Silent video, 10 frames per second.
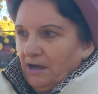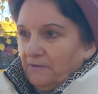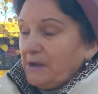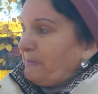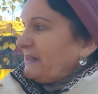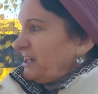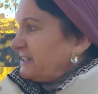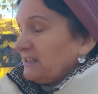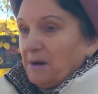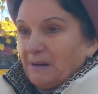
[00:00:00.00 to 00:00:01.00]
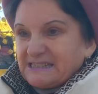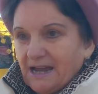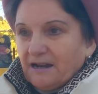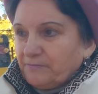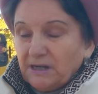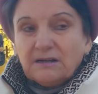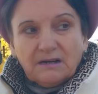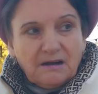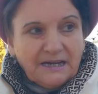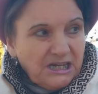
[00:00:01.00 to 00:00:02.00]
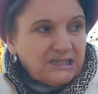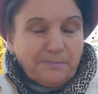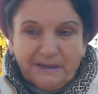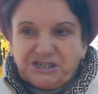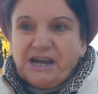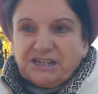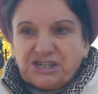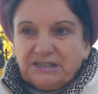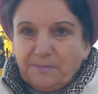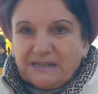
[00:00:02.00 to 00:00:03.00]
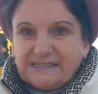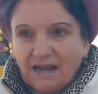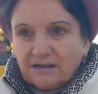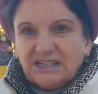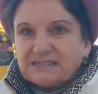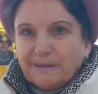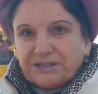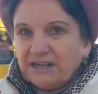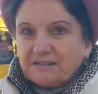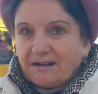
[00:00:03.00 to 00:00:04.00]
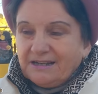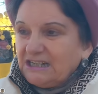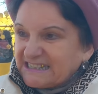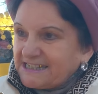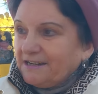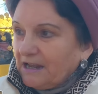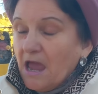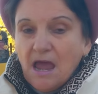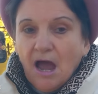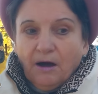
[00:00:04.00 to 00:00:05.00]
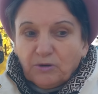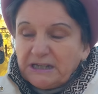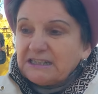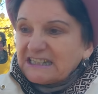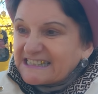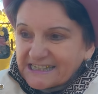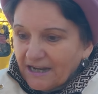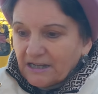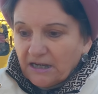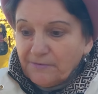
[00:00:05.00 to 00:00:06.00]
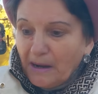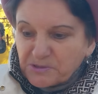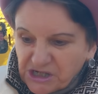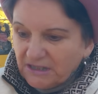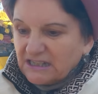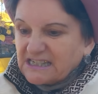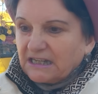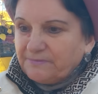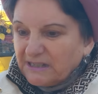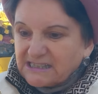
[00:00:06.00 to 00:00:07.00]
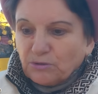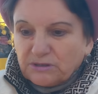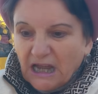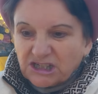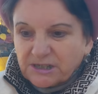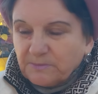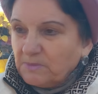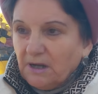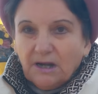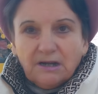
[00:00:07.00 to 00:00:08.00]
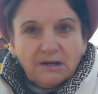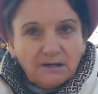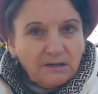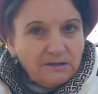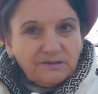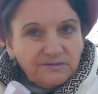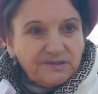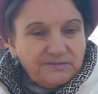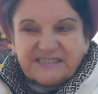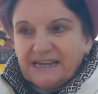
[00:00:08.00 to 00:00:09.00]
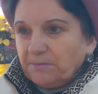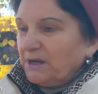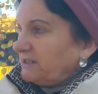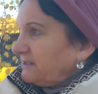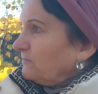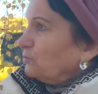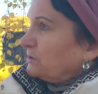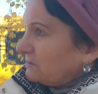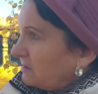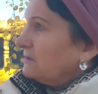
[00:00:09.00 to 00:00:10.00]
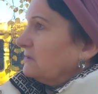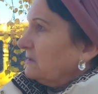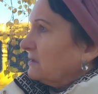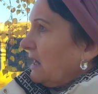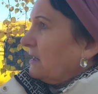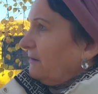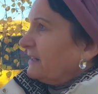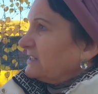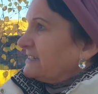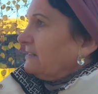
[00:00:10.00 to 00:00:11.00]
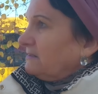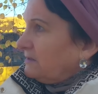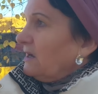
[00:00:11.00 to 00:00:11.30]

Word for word: Вы пойдите на базар, вы ходите почаще на базар и смотрите, какие цены. Вот эти цены, они вообще не соответствуют нашим, всем этим вот, как говорится,